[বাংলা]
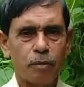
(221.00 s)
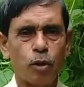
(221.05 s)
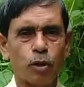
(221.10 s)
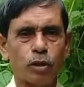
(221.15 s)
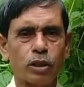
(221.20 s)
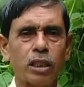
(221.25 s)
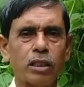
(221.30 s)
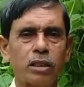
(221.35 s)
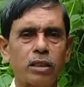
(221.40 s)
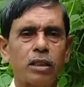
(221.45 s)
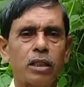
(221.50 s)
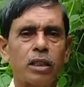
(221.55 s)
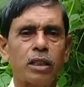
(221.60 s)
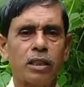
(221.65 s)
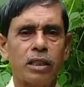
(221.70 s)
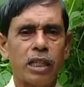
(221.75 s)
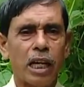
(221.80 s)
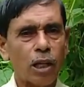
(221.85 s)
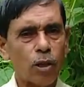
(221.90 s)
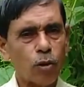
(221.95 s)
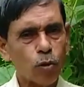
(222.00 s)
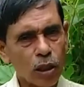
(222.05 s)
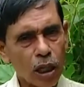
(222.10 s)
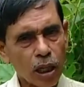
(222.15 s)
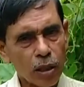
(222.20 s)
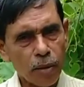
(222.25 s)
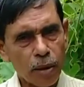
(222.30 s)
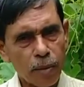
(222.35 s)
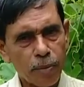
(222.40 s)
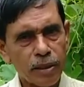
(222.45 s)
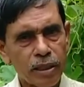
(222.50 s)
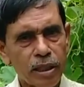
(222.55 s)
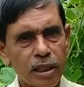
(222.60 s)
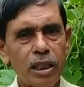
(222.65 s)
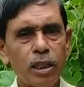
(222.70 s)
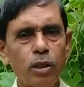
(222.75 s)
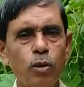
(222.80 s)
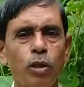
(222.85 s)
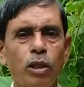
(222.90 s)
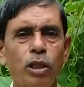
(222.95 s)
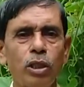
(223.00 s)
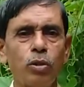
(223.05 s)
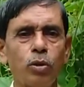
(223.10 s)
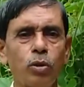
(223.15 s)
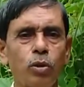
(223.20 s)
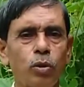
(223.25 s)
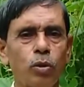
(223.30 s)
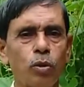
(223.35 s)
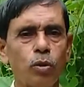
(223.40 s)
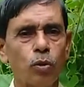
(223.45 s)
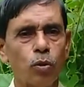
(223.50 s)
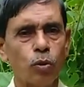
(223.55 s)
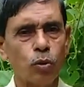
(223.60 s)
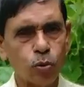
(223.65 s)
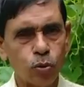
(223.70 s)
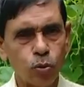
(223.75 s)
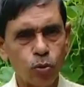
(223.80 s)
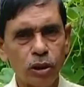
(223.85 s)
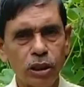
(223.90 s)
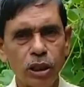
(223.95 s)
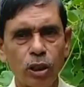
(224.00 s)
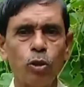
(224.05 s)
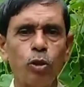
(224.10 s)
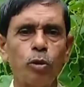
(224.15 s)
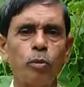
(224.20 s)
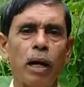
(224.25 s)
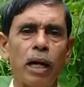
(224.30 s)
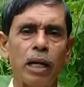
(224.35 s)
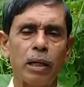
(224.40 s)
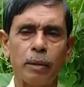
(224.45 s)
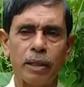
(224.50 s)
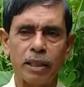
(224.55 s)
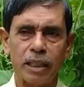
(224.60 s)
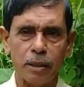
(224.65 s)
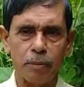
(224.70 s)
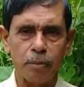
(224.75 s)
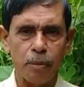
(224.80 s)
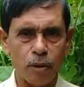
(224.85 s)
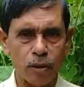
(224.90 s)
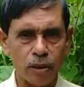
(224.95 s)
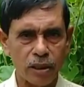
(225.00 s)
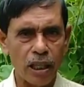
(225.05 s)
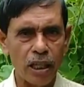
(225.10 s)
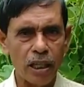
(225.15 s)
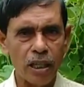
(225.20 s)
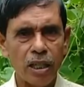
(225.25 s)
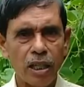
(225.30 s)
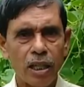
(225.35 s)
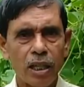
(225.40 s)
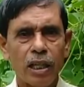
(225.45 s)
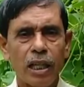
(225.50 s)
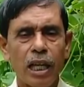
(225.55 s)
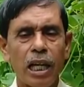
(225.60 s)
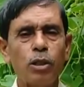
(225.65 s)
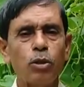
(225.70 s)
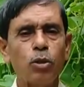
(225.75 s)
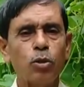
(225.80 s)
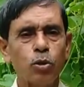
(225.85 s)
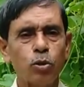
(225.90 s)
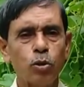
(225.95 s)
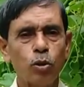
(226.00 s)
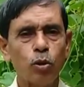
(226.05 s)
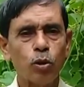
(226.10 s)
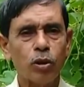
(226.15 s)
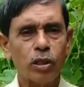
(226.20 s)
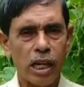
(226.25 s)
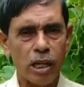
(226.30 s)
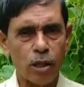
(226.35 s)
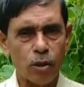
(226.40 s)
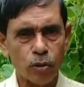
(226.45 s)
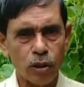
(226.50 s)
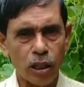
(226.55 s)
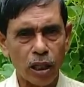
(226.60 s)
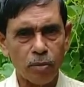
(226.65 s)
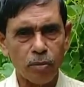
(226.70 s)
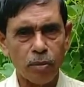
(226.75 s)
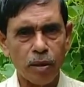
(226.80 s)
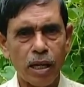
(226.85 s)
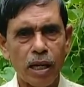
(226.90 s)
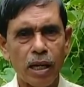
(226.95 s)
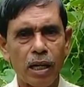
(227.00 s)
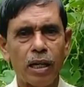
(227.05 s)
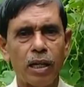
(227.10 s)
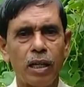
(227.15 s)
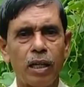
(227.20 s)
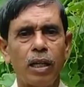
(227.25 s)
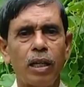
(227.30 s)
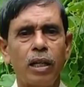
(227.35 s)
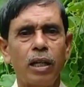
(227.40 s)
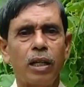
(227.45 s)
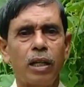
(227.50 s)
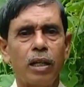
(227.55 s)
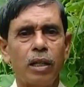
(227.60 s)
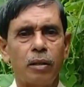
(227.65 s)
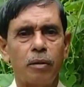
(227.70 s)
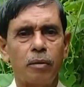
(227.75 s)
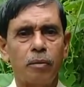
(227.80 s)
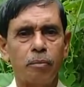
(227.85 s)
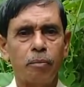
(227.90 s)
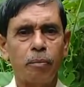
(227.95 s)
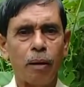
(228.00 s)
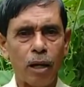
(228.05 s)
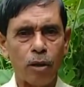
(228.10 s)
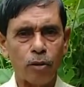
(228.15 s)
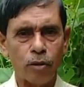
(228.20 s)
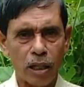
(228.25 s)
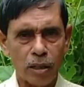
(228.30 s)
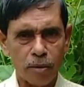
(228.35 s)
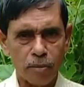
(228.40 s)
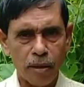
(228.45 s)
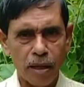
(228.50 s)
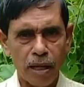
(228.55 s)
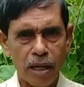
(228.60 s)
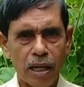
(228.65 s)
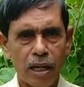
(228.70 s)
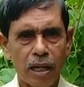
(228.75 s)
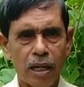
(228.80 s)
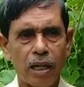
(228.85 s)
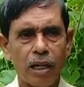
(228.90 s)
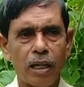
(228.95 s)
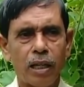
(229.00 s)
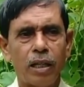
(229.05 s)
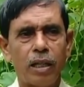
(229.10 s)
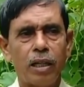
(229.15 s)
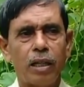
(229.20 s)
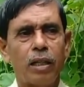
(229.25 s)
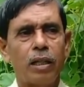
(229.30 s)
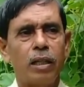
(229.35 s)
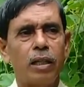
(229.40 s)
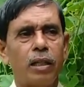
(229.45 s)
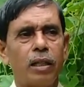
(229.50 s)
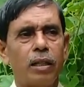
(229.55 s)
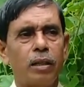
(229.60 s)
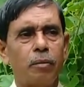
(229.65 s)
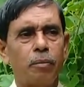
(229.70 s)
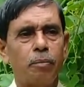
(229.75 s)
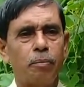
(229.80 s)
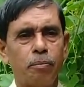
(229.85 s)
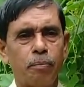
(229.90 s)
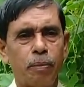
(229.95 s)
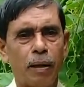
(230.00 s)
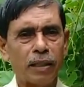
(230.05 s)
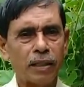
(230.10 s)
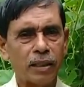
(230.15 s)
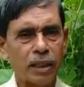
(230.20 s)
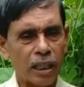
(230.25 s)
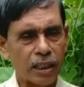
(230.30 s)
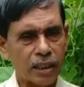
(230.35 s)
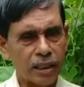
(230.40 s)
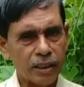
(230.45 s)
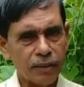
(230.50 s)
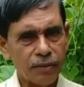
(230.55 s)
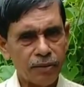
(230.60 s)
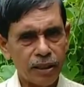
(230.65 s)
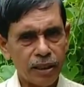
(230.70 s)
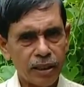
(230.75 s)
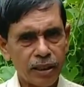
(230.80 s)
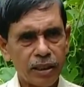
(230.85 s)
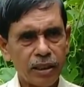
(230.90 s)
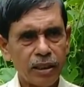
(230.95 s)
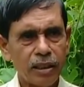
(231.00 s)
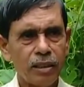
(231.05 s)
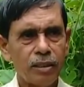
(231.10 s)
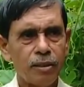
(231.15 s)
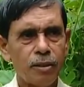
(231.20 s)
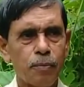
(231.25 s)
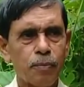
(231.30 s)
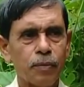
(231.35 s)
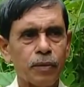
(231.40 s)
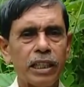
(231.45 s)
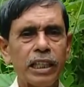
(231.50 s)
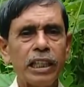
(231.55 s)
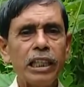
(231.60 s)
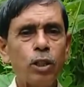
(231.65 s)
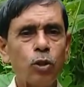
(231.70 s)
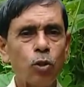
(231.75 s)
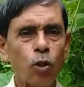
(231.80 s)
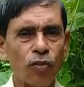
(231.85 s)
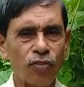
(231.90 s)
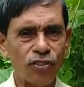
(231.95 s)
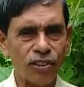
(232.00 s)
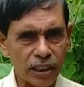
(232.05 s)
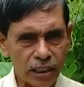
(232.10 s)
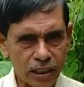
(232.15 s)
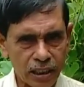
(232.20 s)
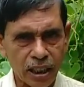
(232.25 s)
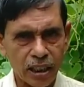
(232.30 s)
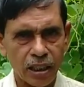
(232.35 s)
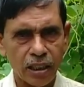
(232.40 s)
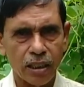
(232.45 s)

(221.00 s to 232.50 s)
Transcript: অর্থাৎ ট্রাইকোডার্মা ভিডিডি ঘটিত ওষুধ যেগুলো বাজারে পাওয়া যায় এই ওষুধগুলো ট্রাইকোডার্মা বায়োডার্মা প্যান্থার টিভি ইকোফিট